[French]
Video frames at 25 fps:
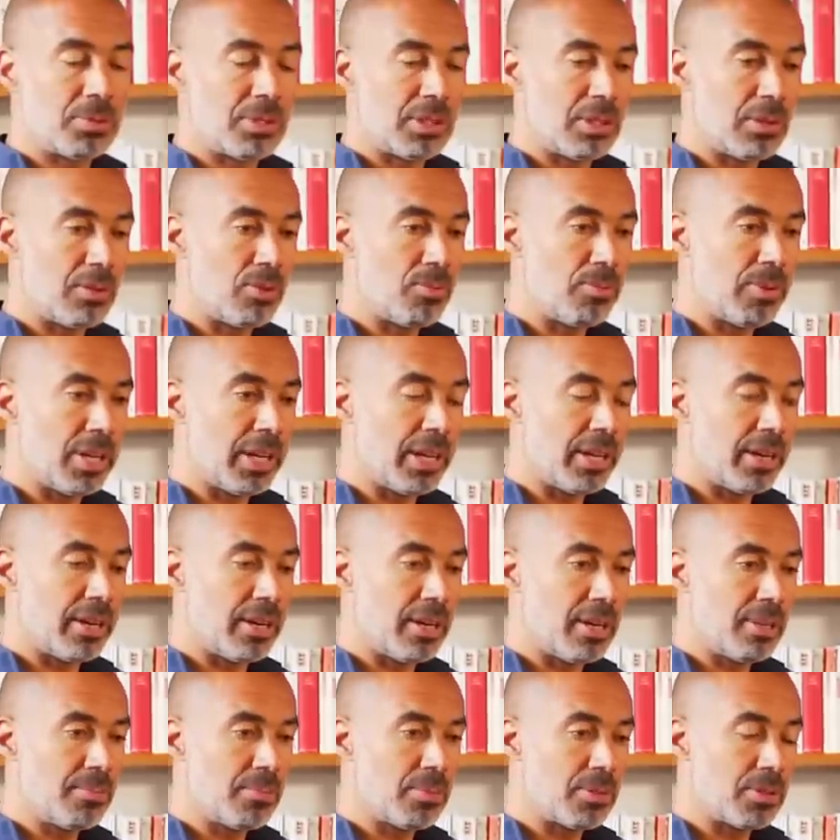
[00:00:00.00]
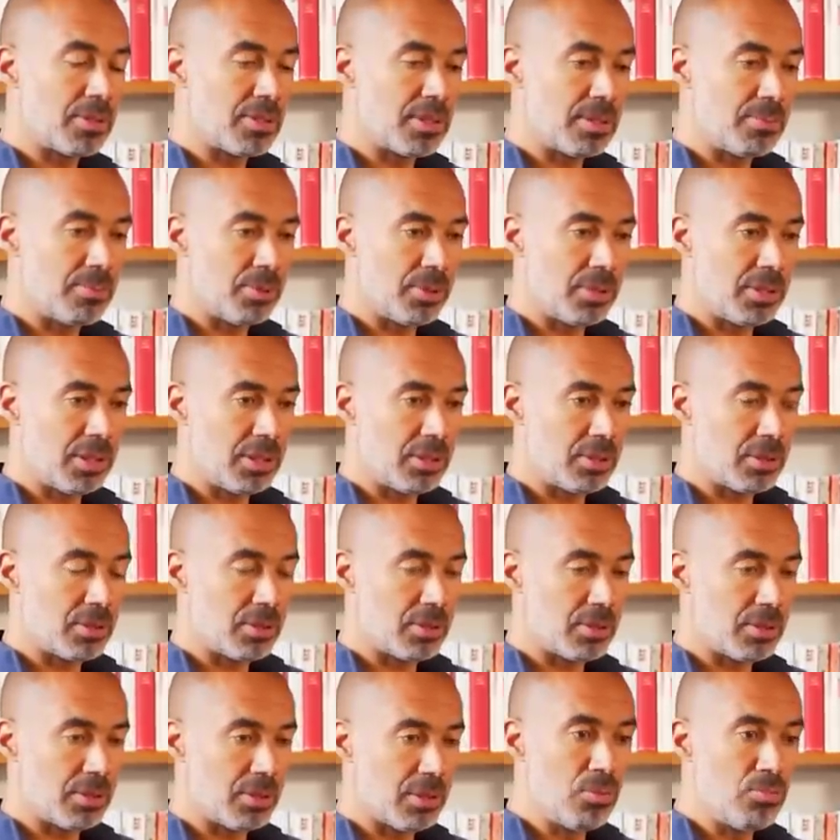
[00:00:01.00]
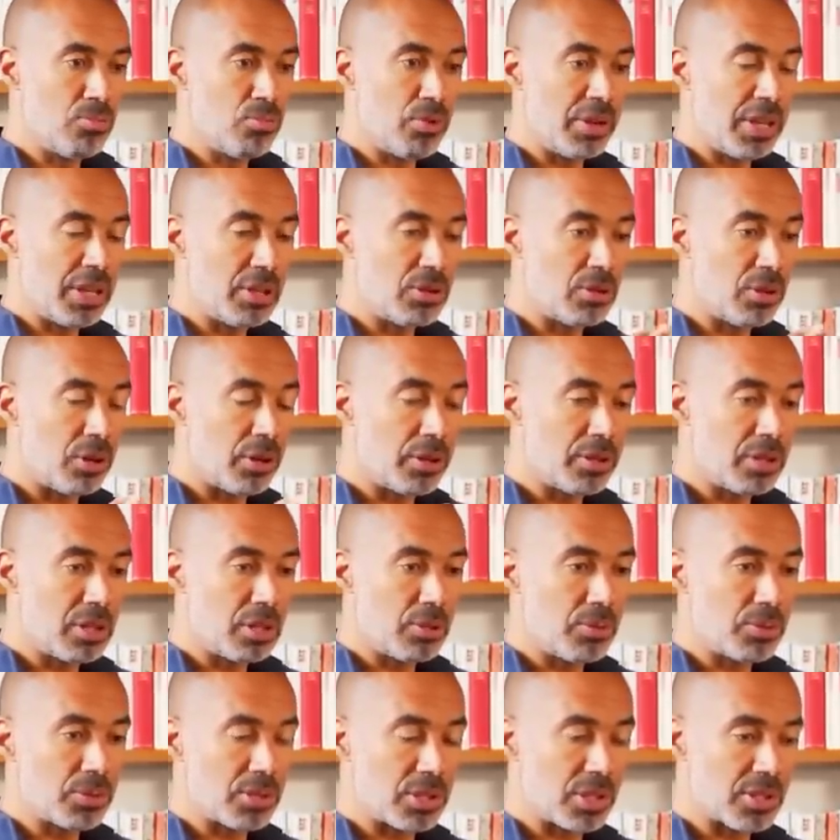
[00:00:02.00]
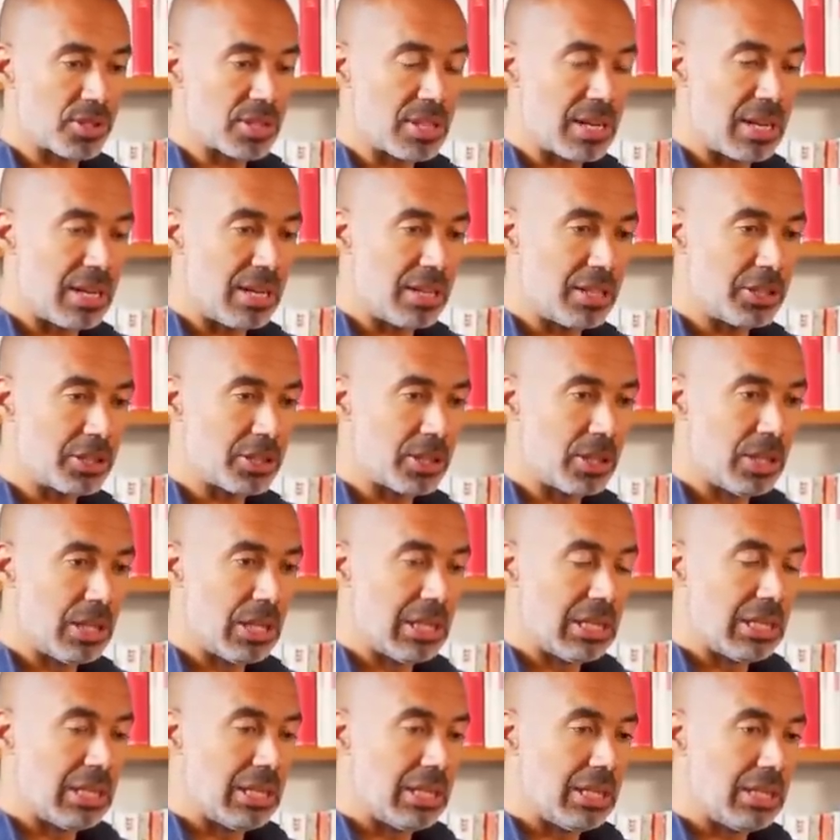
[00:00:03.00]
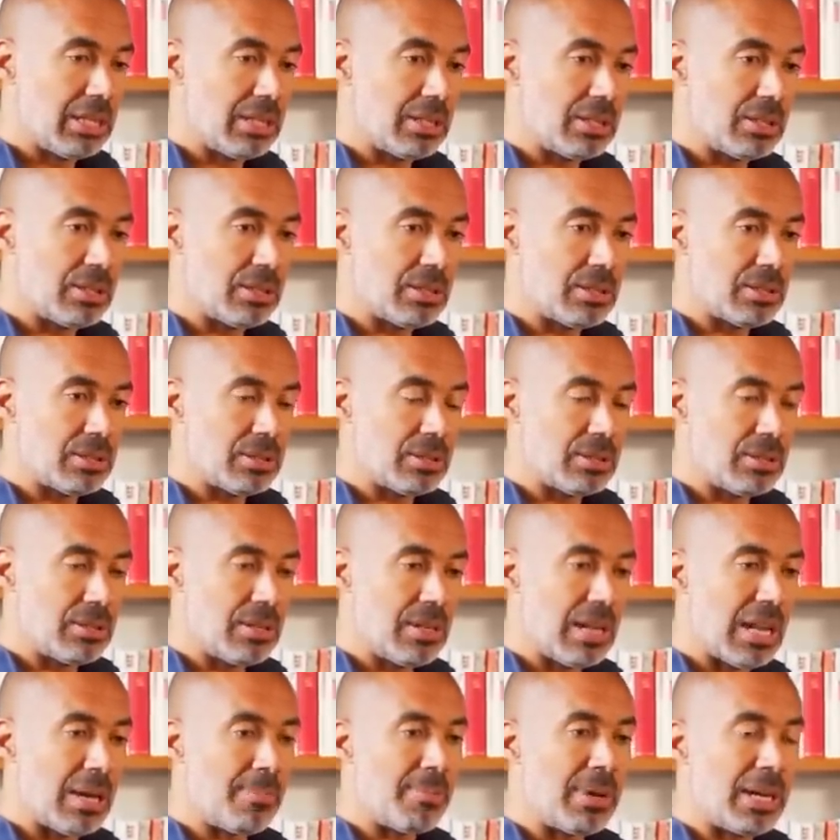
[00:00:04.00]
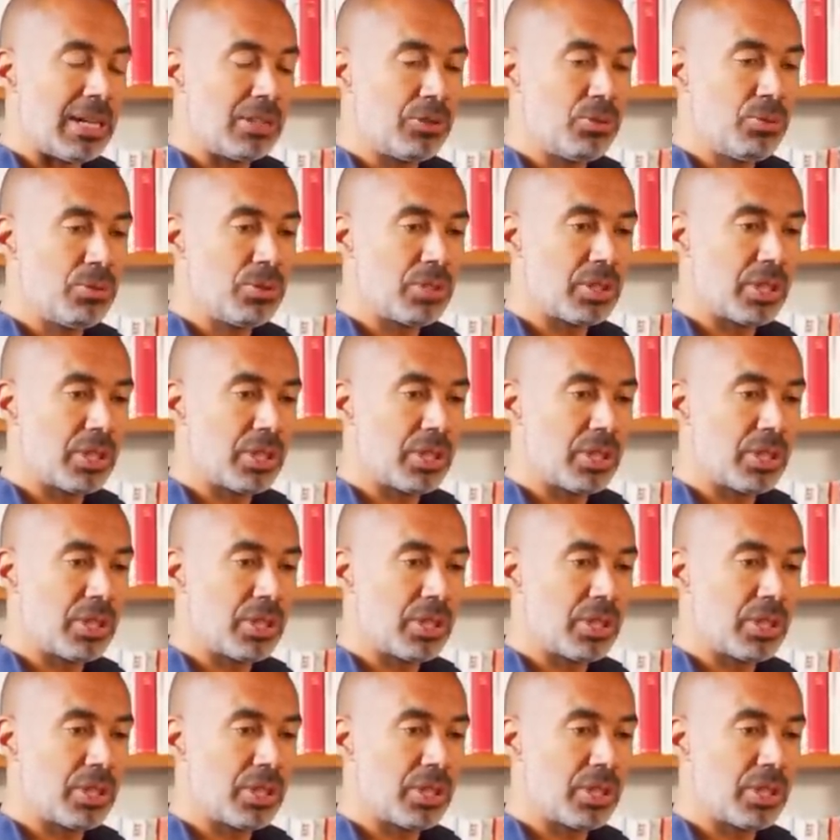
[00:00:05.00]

peut-être le Maghreb, c'est peut-être euh, le Moyen-Orient au sens large. Euh, là-bas, tu